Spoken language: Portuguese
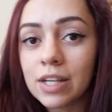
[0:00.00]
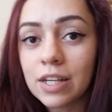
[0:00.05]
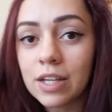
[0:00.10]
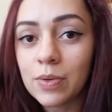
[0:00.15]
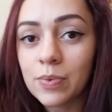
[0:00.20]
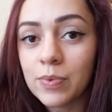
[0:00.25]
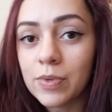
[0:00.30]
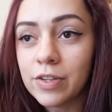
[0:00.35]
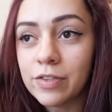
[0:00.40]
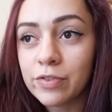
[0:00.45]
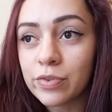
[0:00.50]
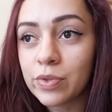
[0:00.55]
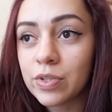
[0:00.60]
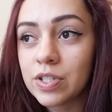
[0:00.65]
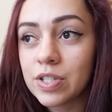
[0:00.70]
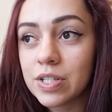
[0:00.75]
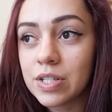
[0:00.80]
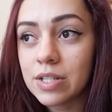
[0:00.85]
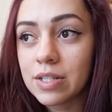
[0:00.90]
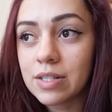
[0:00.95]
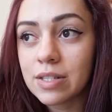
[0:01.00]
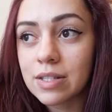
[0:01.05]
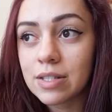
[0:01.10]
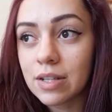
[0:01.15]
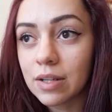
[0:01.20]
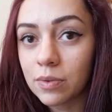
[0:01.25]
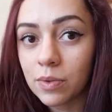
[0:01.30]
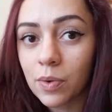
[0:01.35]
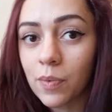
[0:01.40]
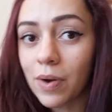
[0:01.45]
que um livro de
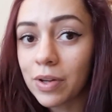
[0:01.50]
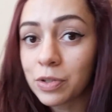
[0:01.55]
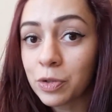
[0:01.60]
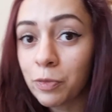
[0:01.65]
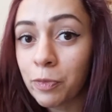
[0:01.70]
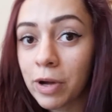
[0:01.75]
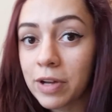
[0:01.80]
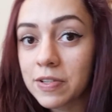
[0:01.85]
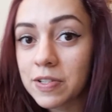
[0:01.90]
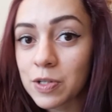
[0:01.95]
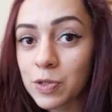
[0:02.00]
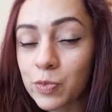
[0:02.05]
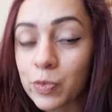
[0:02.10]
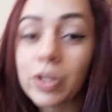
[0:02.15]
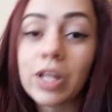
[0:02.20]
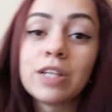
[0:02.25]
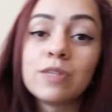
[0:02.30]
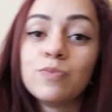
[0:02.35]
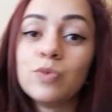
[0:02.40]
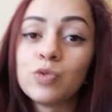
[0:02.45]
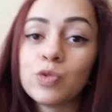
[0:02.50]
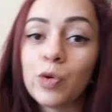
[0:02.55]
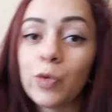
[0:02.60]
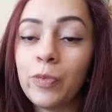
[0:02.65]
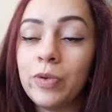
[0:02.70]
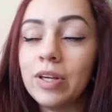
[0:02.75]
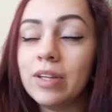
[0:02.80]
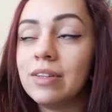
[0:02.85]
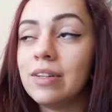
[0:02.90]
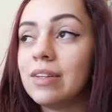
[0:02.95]
104 páginas pudesse me
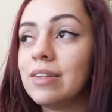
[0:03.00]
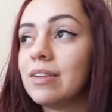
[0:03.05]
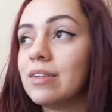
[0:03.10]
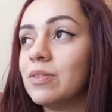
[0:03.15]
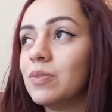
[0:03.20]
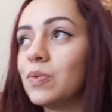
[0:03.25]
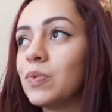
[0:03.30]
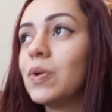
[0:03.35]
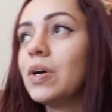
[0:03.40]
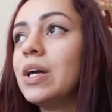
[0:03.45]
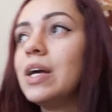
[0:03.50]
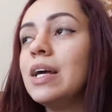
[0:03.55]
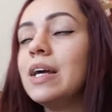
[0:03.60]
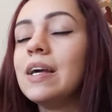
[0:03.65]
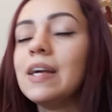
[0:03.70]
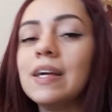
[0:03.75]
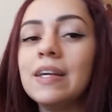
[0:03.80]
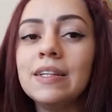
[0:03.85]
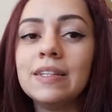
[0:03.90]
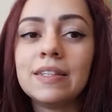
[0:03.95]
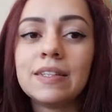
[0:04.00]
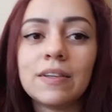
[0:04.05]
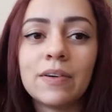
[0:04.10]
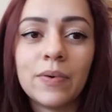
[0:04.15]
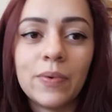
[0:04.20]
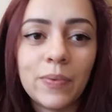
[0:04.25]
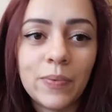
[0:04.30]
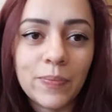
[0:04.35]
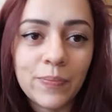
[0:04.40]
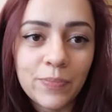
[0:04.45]
surpreender tanto.
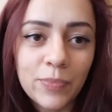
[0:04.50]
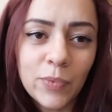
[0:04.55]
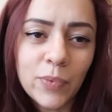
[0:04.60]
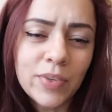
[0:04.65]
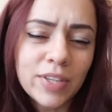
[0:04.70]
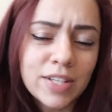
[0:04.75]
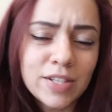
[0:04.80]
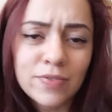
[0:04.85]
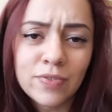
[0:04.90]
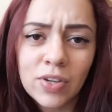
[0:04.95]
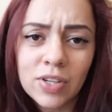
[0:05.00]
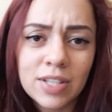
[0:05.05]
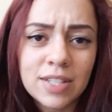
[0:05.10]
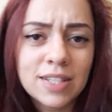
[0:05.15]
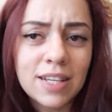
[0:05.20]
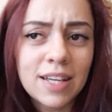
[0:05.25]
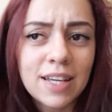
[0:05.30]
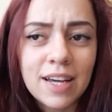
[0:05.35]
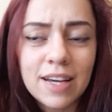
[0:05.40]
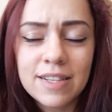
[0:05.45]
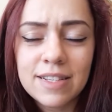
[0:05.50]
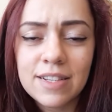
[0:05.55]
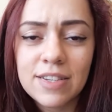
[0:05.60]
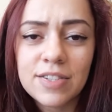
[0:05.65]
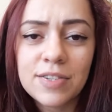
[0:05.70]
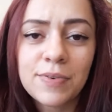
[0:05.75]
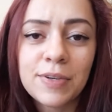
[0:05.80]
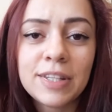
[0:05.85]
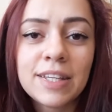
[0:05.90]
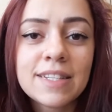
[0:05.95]
Então, quando esse blog sair, a resenha
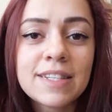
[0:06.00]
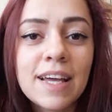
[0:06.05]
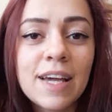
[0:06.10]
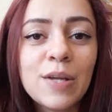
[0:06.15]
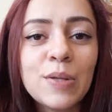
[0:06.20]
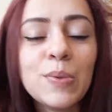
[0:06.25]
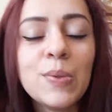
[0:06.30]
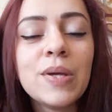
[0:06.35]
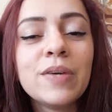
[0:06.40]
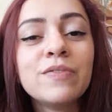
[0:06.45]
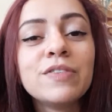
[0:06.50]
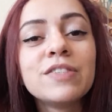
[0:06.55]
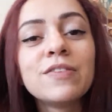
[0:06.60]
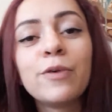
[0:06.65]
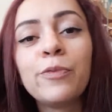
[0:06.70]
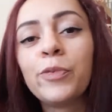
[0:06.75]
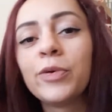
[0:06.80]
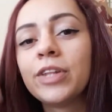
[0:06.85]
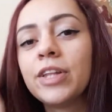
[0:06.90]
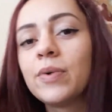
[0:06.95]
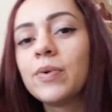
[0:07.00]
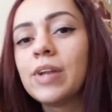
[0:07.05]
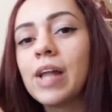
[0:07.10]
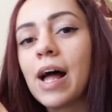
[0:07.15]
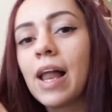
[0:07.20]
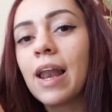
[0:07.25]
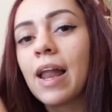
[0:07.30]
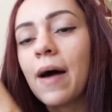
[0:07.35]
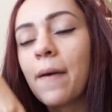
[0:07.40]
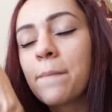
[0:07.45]
já vai ter saído e você vai poder
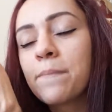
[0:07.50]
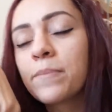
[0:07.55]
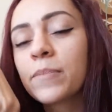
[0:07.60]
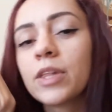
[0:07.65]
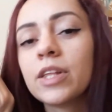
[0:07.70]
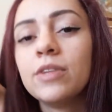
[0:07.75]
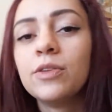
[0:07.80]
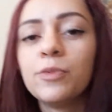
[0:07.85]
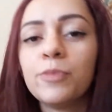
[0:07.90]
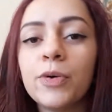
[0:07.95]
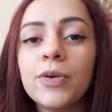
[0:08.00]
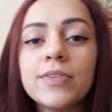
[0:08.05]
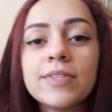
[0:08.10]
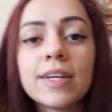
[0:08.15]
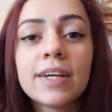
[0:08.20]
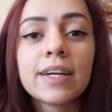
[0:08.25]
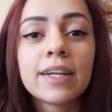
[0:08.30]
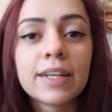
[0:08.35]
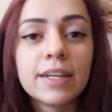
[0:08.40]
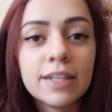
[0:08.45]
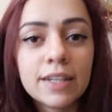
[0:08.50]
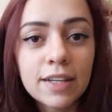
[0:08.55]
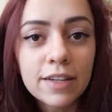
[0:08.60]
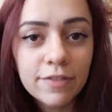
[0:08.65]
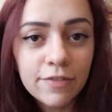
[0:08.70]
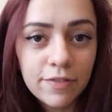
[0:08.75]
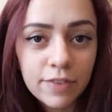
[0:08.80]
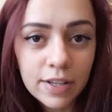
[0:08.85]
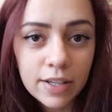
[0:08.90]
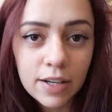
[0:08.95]
olhar lá no meu Instagram, que
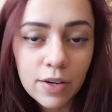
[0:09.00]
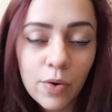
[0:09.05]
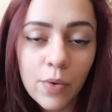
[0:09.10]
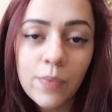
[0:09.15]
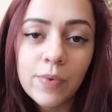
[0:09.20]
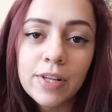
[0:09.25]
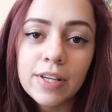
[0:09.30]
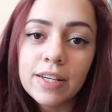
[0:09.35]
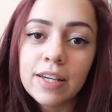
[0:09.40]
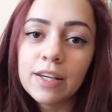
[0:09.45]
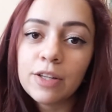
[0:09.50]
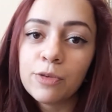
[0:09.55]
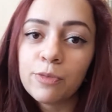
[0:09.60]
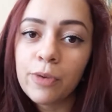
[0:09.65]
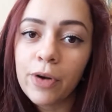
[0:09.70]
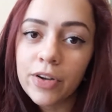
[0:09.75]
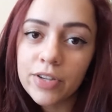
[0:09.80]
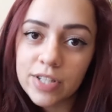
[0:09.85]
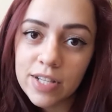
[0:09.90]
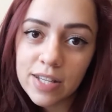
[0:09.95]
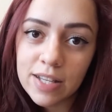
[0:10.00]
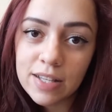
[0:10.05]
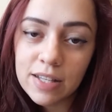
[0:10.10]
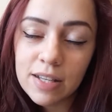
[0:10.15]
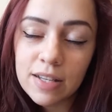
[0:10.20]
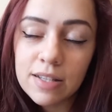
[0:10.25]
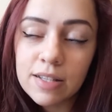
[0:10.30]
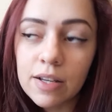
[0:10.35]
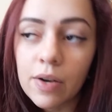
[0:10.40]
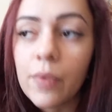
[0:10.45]
fica com o link aí no box de
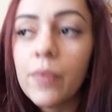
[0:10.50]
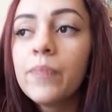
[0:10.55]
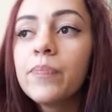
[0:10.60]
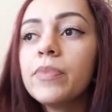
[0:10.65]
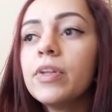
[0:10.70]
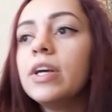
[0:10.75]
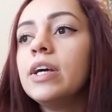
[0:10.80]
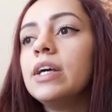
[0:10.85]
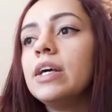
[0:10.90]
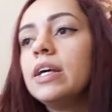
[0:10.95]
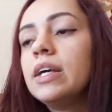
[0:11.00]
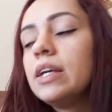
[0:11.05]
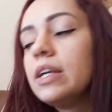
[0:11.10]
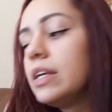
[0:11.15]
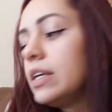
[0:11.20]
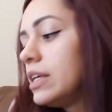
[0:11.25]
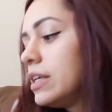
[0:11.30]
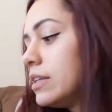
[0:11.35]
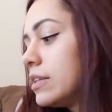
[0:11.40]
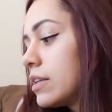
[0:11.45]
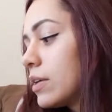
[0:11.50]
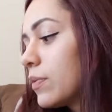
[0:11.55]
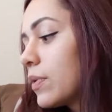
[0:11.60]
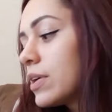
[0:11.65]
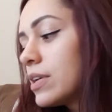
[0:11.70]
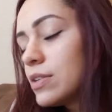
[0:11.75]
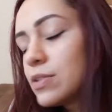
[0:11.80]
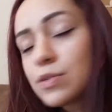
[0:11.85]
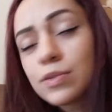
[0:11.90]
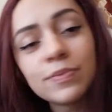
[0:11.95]
descrição. E então é
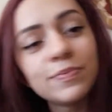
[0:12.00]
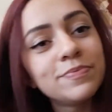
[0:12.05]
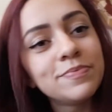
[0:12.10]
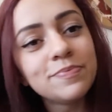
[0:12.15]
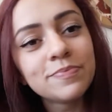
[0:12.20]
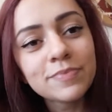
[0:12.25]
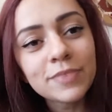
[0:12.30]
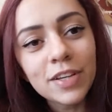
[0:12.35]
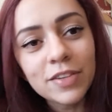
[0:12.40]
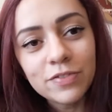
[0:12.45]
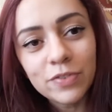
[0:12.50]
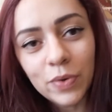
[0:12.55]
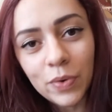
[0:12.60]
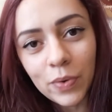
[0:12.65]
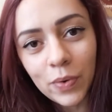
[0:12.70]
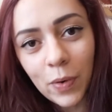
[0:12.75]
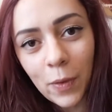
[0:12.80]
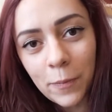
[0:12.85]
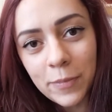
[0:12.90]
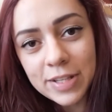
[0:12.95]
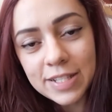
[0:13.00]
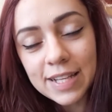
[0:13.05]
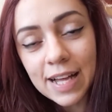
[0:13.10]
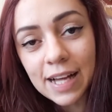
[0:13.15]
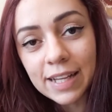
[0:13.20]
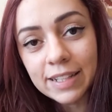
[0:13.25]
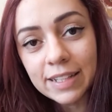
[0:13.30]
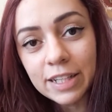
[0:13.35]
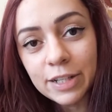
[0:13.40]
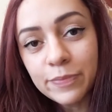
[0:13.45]
isso. Vou começar a
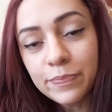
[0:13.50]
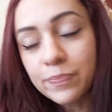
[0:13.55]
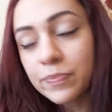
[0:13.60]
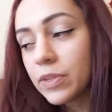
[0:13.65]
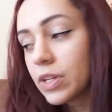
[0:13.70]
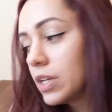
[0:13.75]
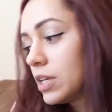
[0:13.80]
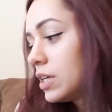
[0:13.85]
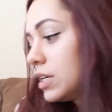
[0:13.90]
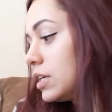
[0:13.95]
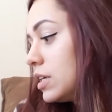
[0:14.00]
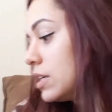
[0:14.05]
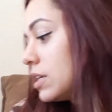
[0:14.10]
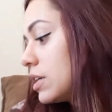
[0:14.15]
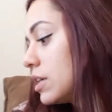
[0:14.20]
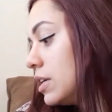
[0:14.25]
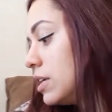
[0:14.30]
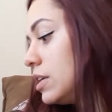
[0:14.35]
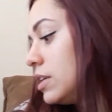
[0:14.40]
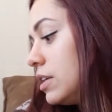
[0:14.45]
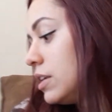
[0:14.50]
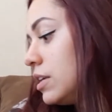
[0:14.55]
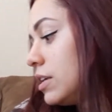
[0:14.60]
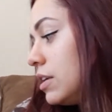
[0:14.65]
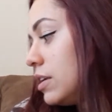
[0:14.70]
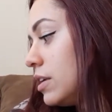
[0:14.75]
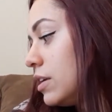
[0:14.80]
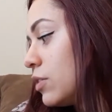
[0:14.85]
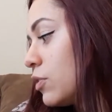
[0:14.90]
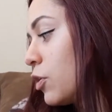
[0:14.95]
ler
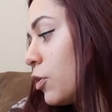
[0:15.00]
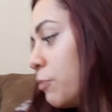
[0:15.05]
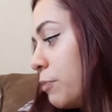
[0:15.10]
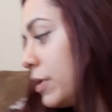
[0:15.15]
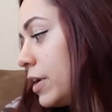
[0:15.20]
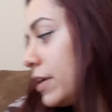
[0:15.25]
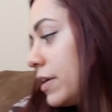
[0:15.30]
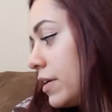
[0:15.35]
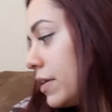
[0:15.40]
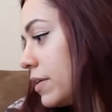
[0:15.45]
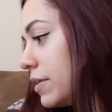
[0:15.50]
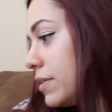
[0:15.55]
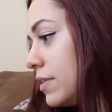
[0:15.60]
e comer